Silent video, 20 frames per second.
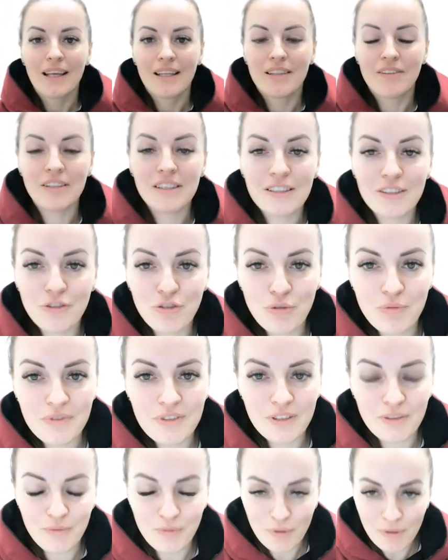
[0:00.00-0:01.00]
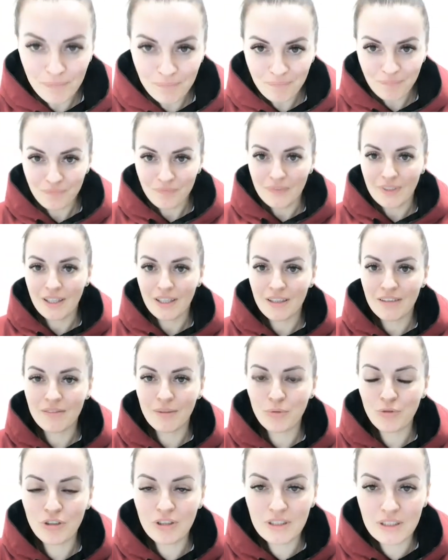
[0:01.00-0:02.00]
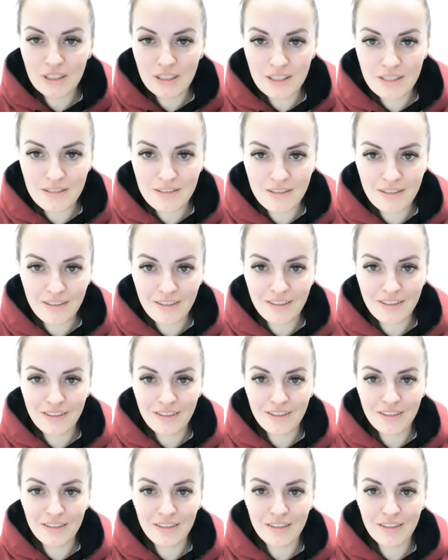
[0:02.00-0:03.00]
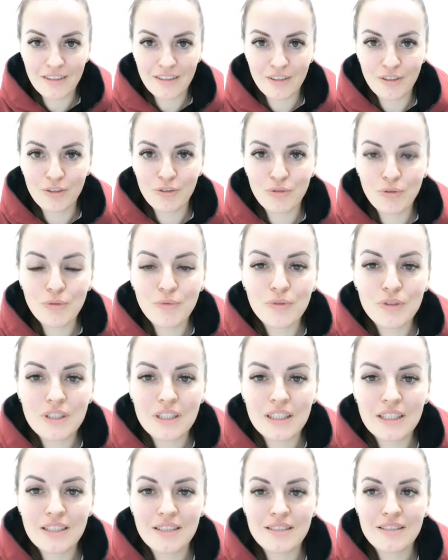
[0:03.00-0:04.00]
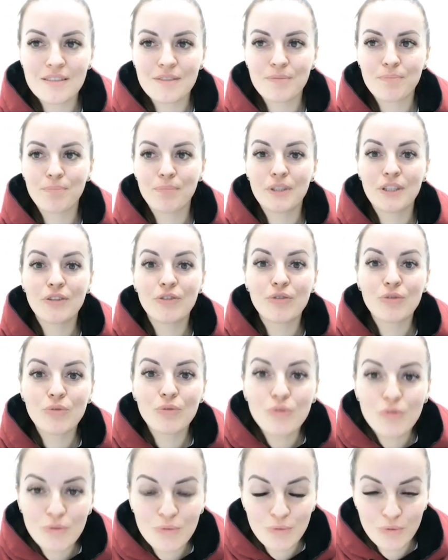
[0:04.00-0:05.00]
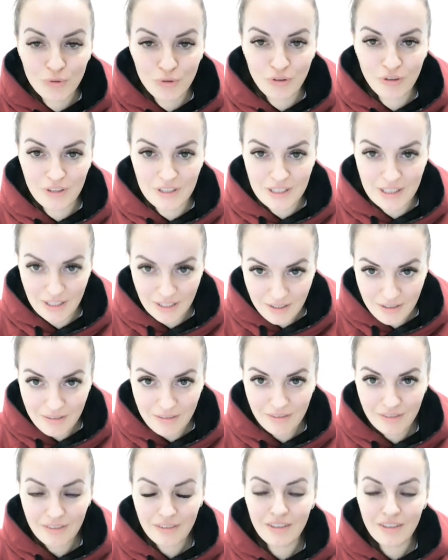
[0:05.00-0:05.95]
Давайте начнем с того. А, вообще интересно, а, кто вот из присутствующих здесь